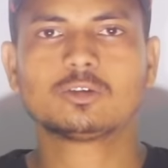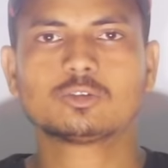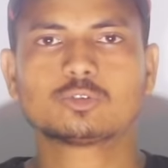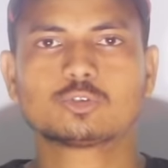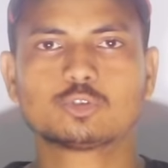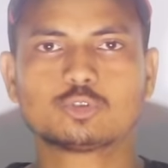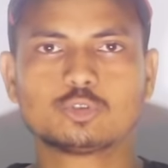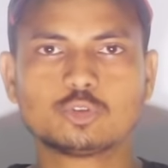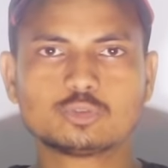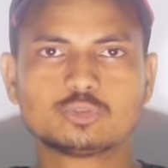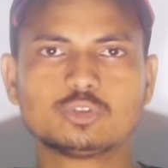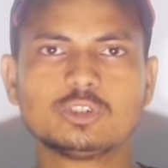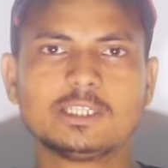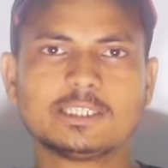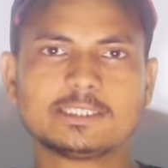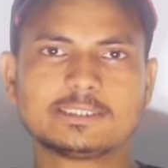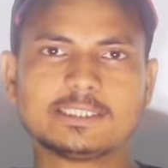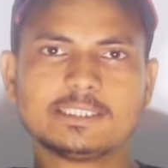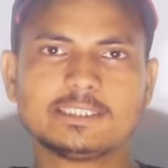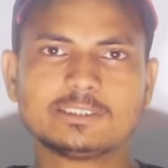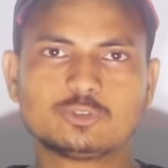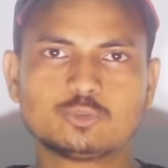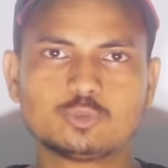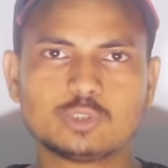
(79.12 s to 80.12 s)
तो दोस्तों
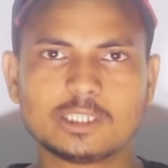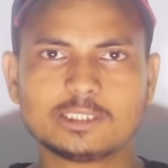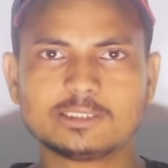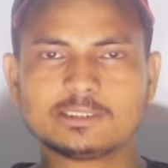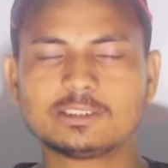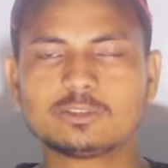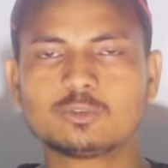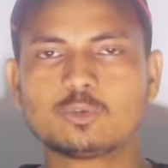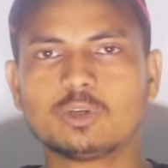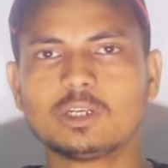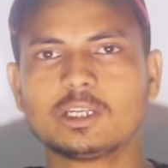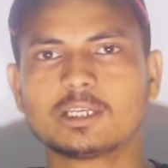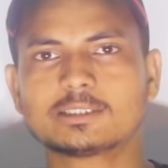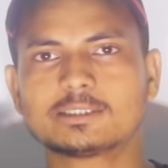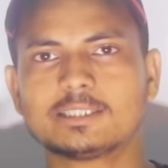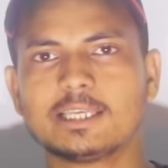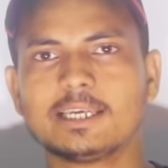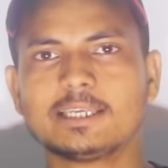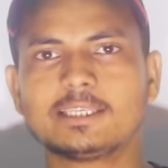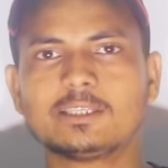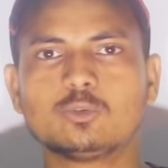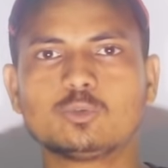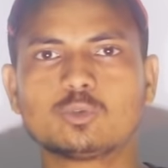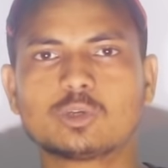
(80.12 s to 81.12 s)
ऐसे स्टूडेंट जिनको लगता
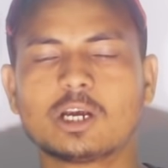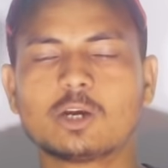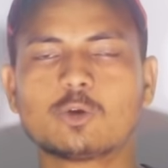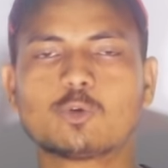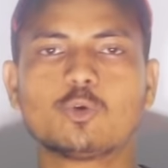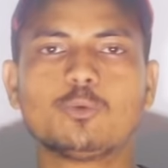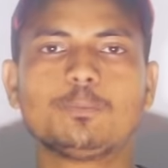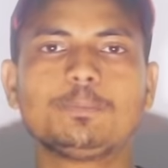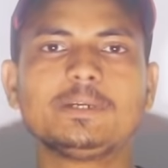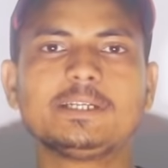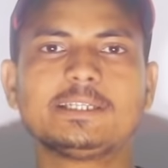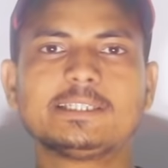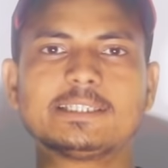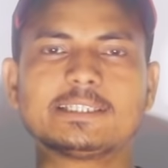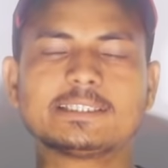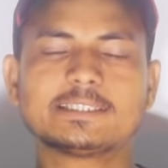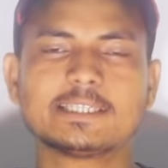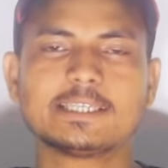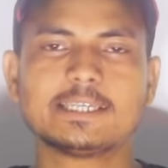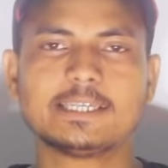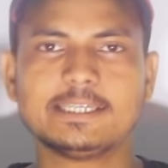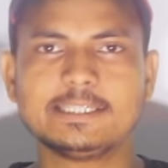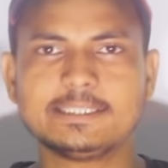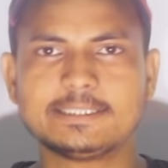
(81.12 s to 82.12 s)
है कि उनका कॉपी ठीक
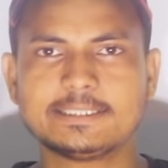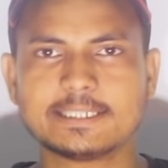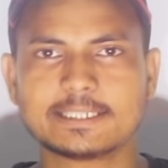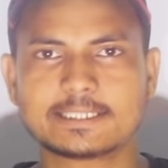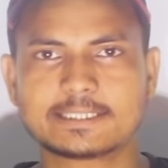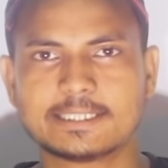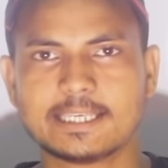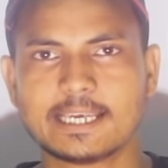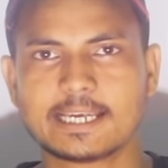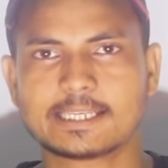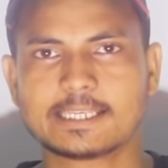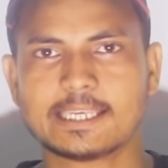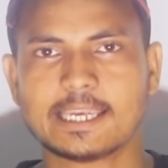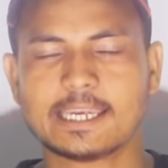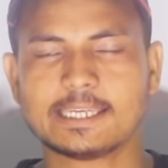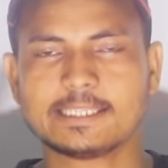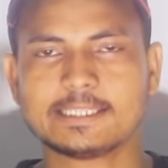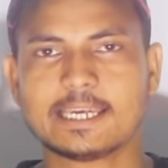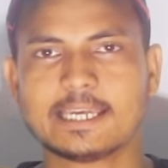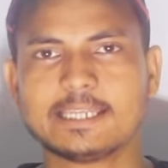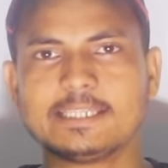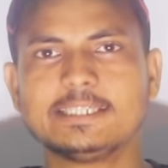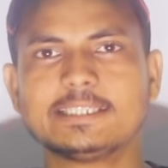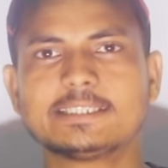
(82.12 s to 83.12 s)
से नहीं चेक किया गया है
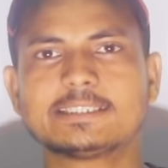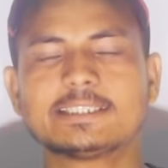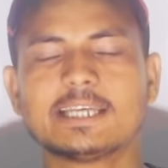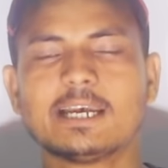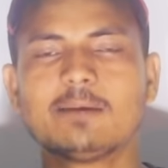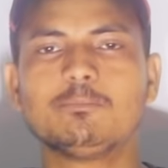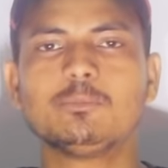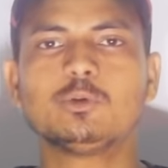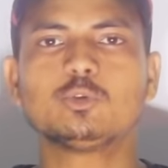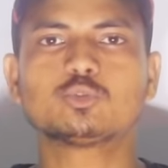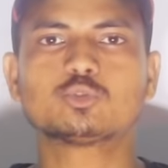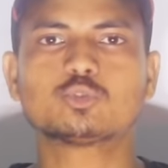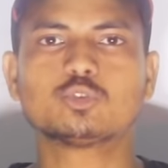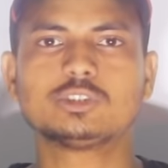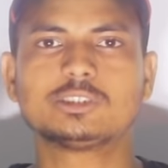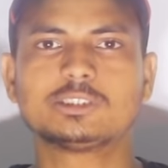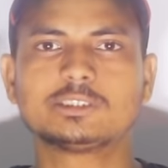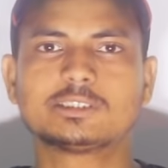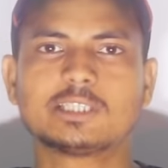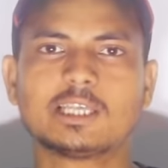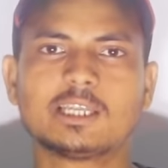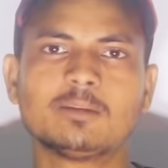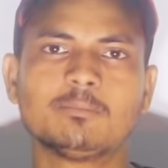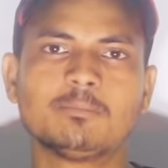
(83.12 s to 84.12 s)
यानी एग्जाम में उसको
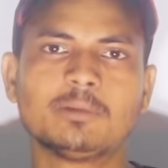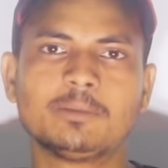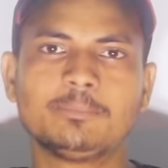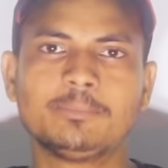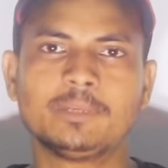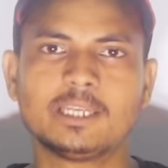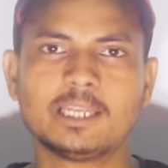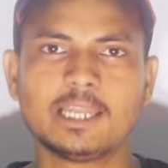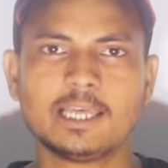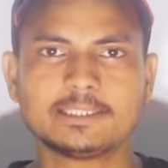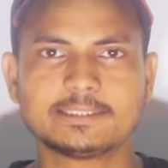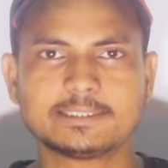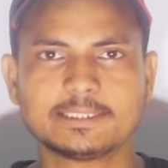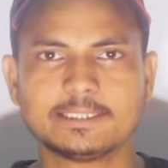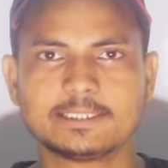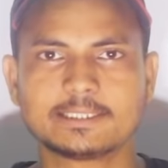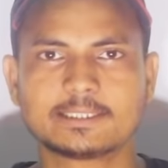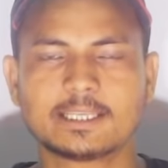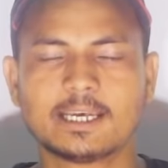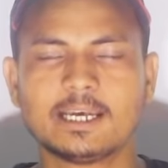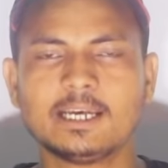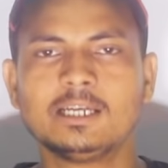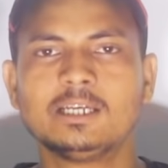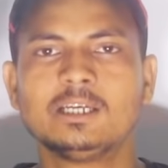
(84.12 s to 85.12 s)
जितना नंबर मिलना चाहिए
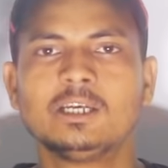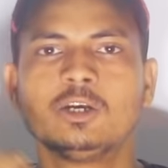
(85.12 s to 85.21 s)
था